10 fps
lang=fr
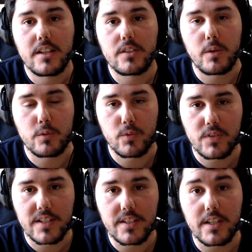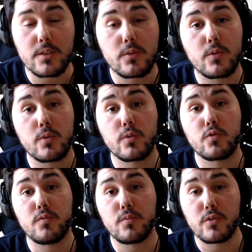Salut à tous, c'est détail on se
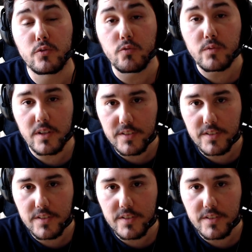retrouve pour une toute nouvelle